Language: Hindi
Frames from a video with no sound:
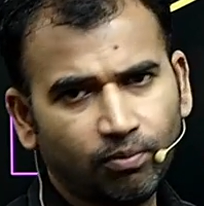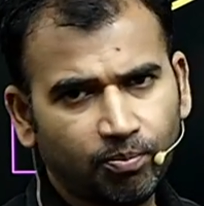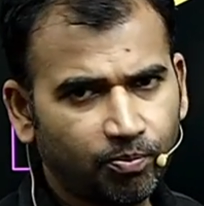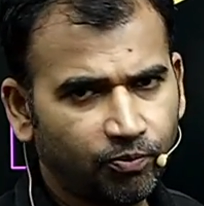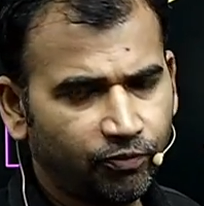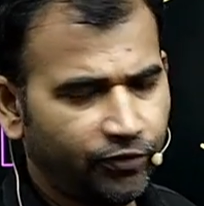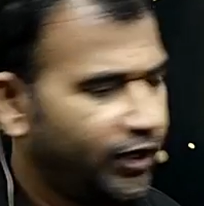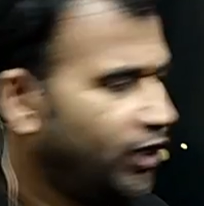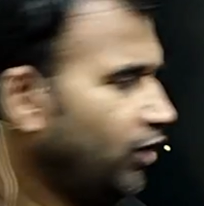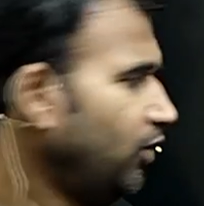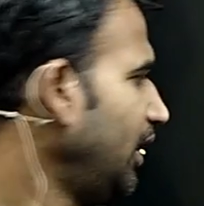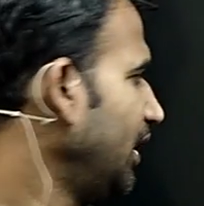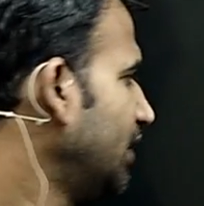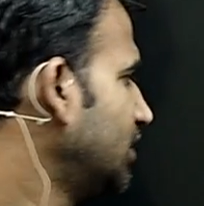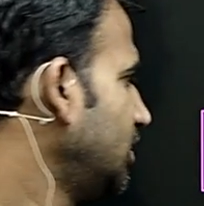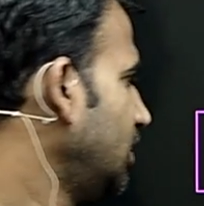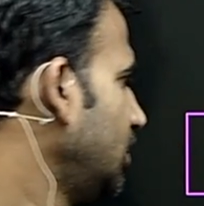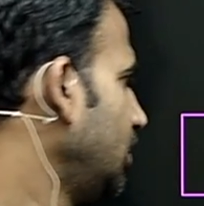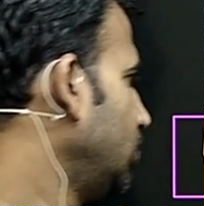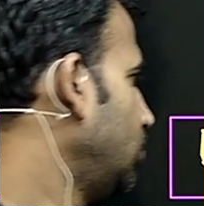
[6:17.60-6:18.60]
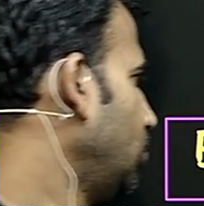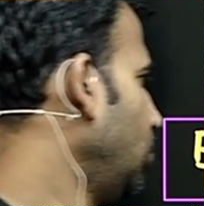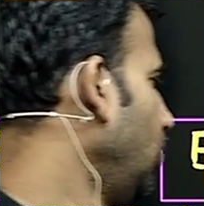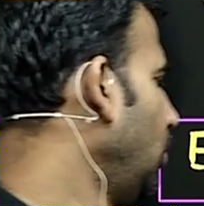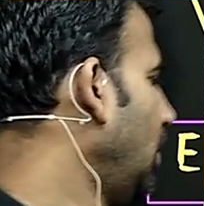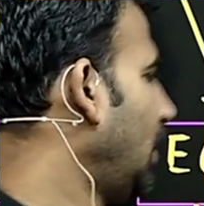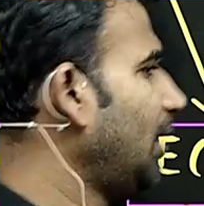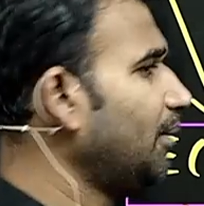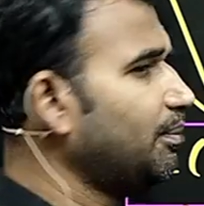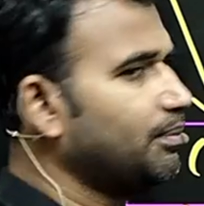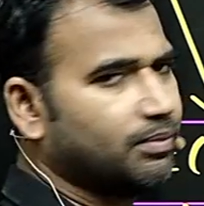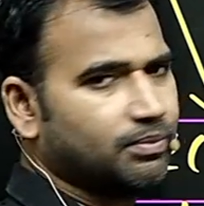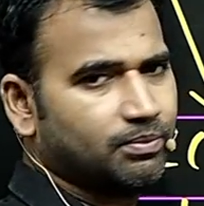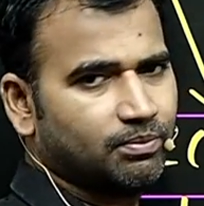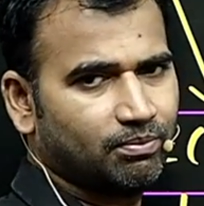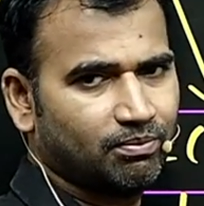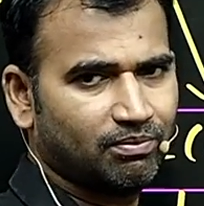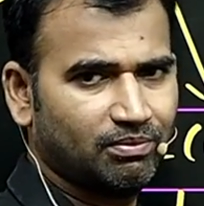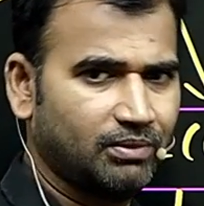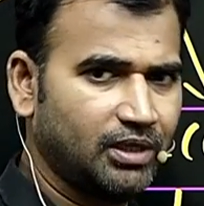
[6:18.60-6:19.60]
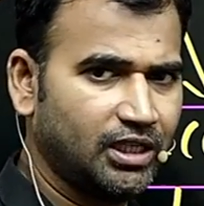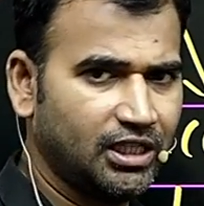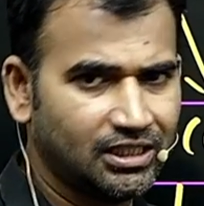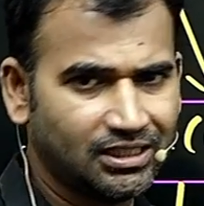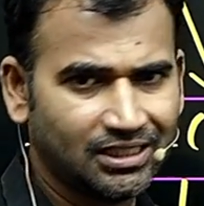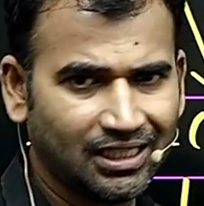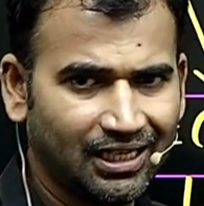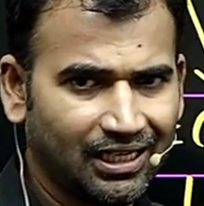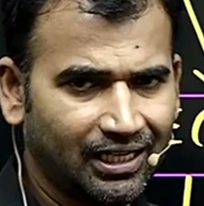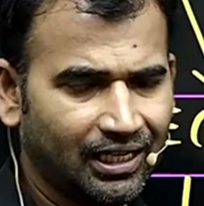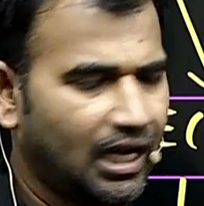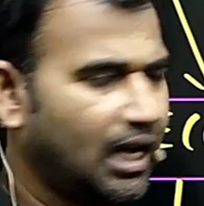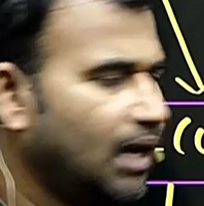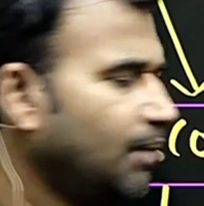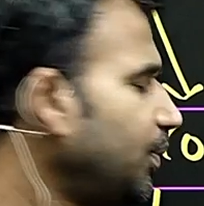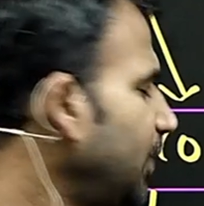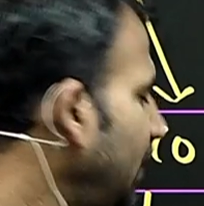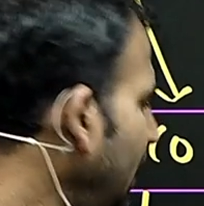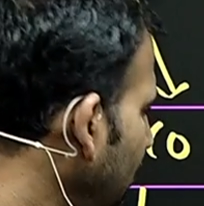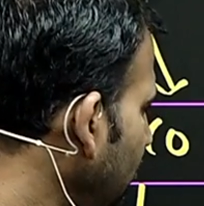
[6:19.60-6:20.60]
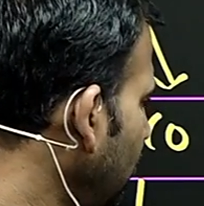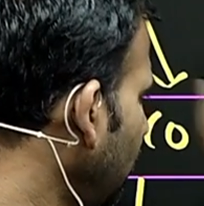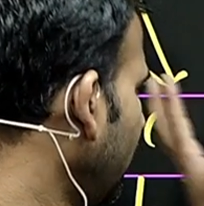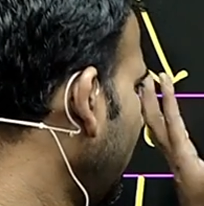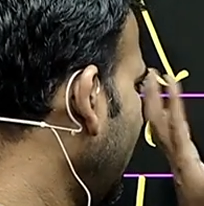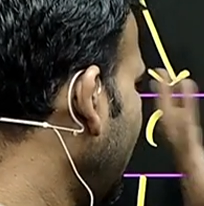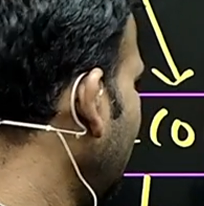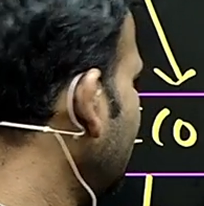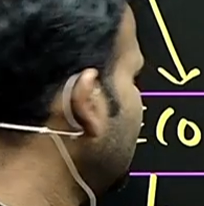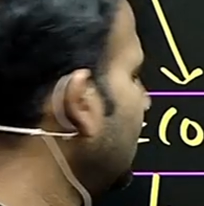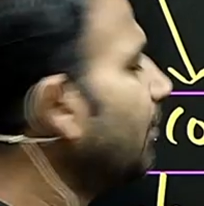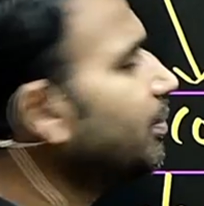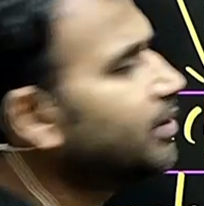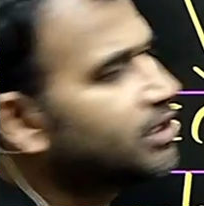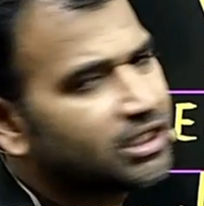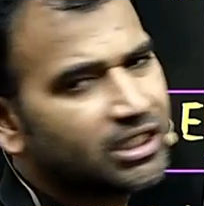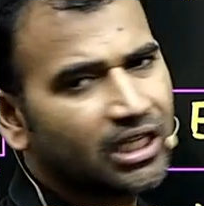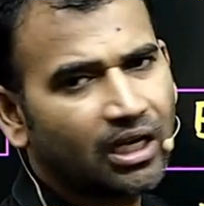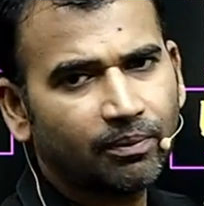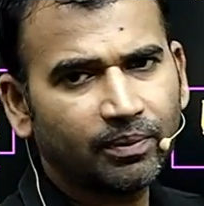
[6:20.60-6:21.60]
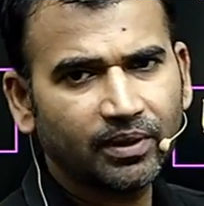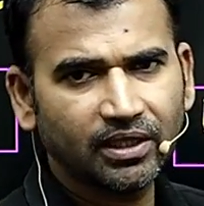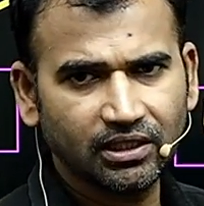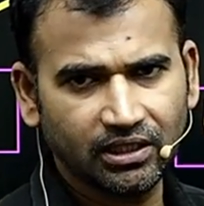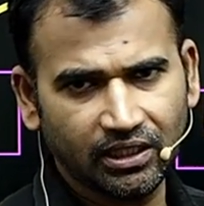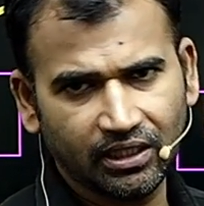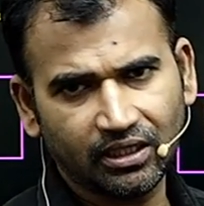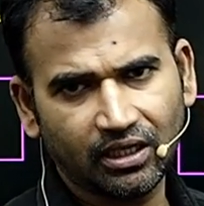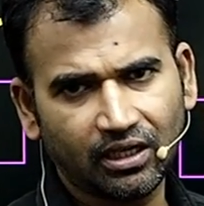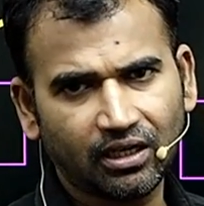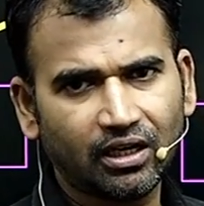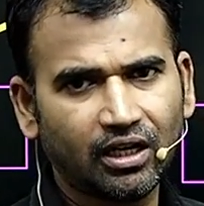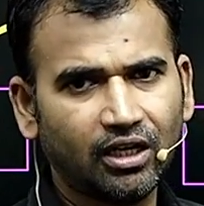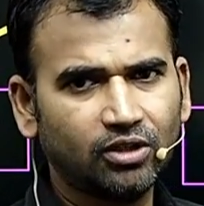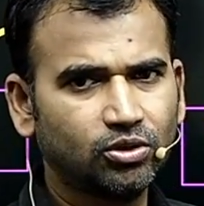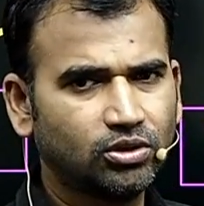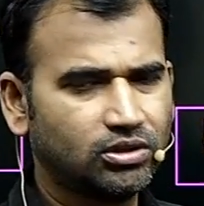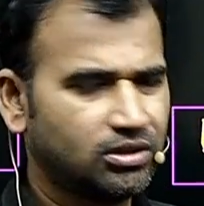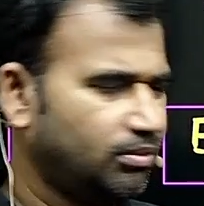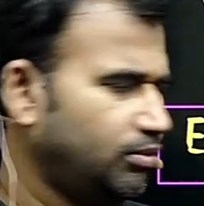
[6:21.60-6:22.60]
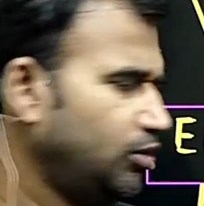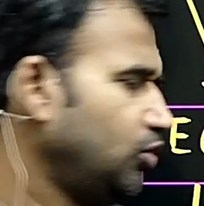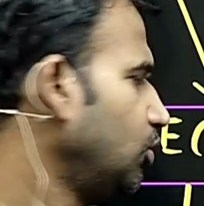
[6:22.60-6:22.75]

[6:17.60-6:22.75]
वीडियो लेक्चर के थ्रू आप इजिली आप डेमो वगैरह सब चीज़ आपने देख रखा है तो सभी को